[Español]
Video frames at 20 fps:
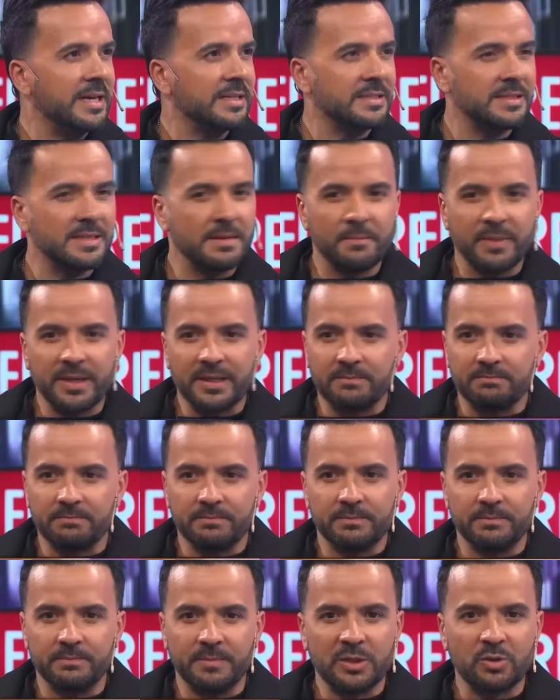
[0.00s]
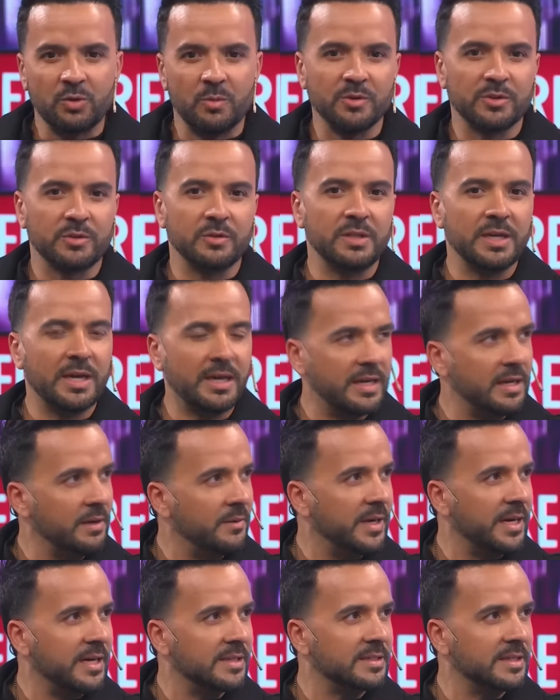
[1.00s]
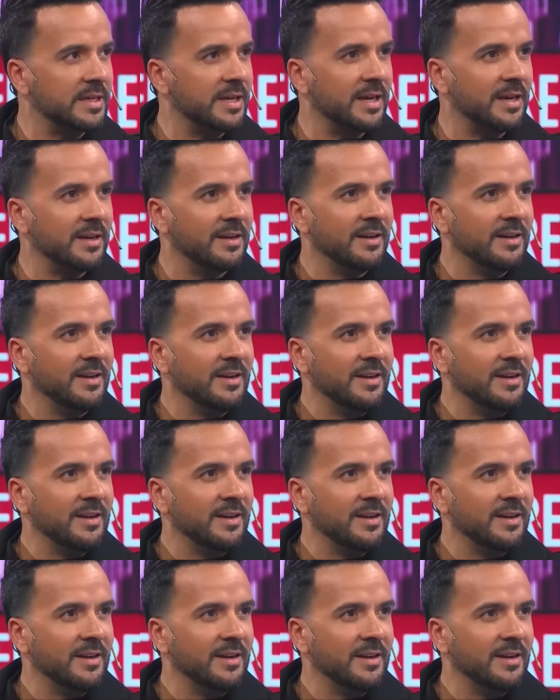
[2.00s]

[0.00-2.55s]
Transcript: casi siempre me tomo esos días libres, así que